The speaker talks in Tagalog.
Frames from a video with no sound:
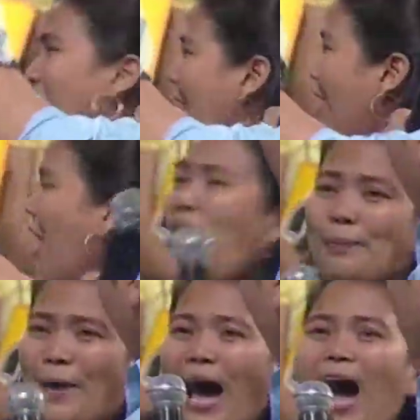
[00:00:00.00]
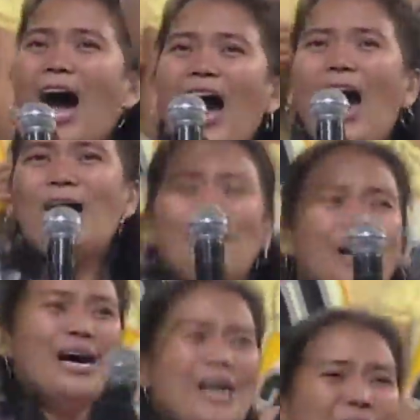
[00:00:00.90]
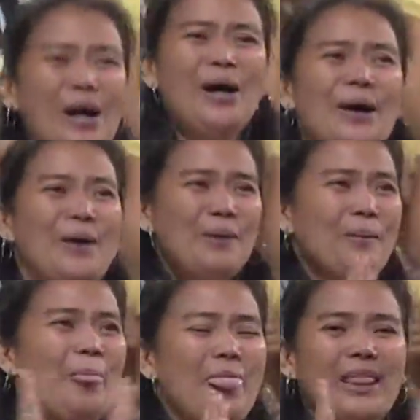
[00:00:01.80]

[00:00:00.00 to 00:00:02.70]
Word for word: mo? Opo! Ang dami